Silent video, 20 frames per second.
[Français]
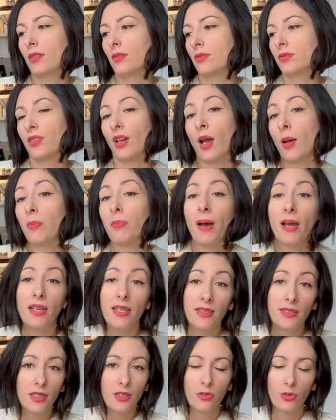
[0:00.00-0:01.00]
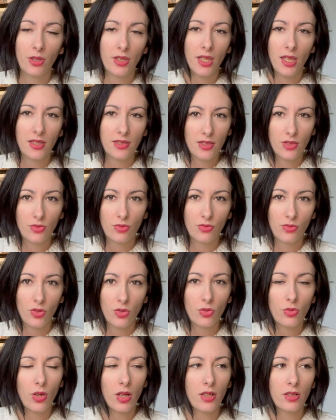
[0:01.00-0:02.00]
Enfin, pas les nettoyer assez souvent,
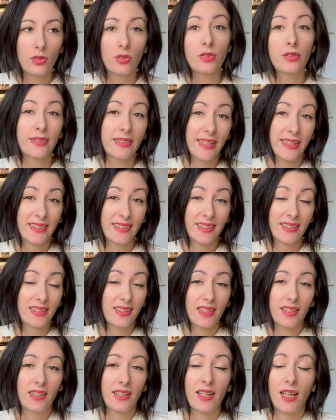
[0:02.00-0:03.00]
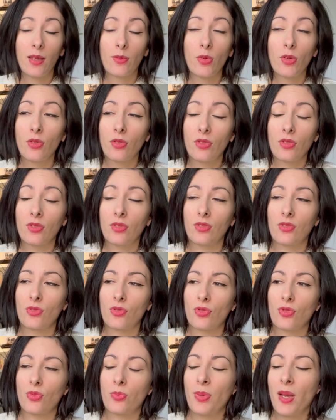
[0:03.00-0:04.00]
quoi. Euh, très, très, très clairement.
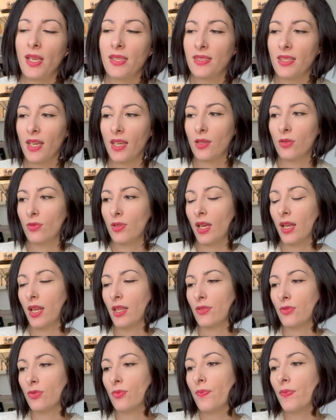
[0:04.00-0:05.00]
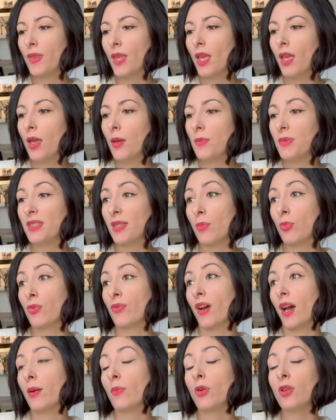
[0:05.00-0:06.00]
je suis pas assez régulière là-dessus. Mais ça peut
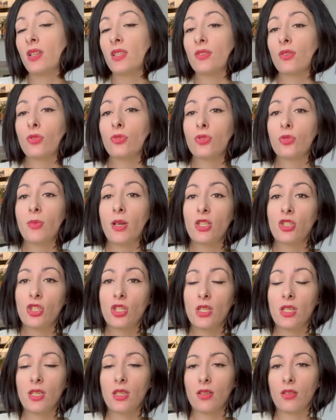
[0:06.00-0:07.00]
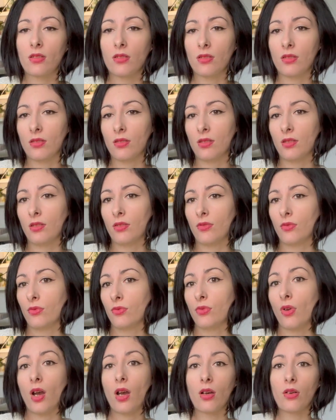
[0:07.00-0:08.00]
vraiment les endommager,
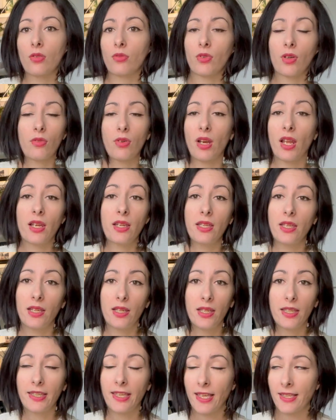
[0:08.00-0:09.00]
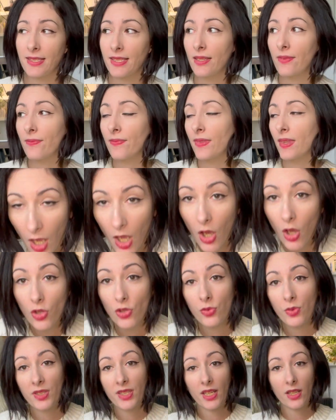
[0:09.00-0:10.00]
voire, enfin, voilà, les, casser.
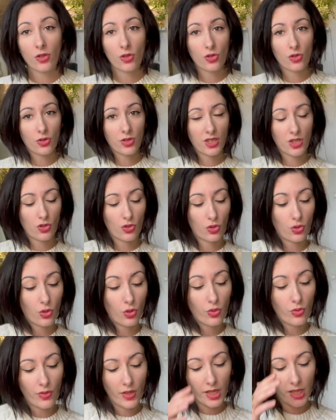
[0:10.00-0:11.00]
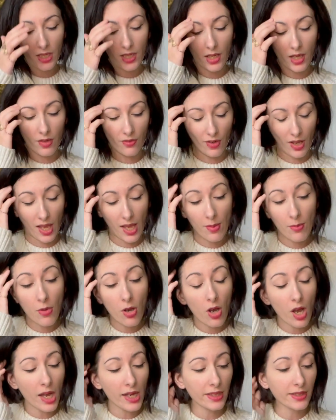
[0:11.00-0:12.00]
Ensuite, quelque chose qui, je trouve, est
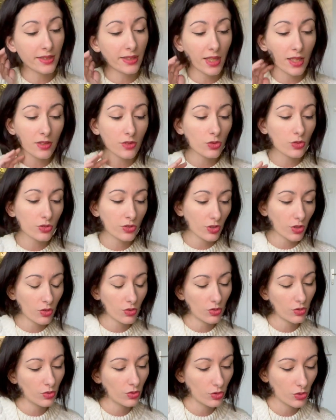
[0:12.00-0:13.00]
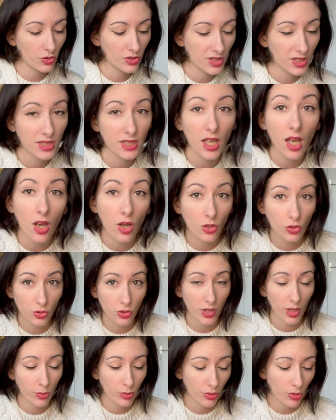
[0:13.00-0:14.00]
vraiment un gain de temps au quotidien, en tout
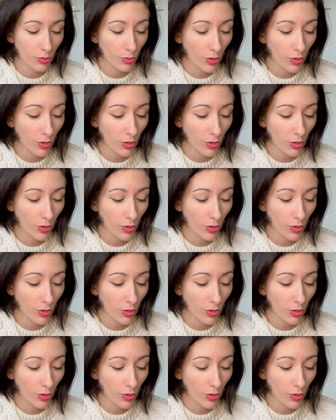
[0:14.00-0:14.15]
cas pour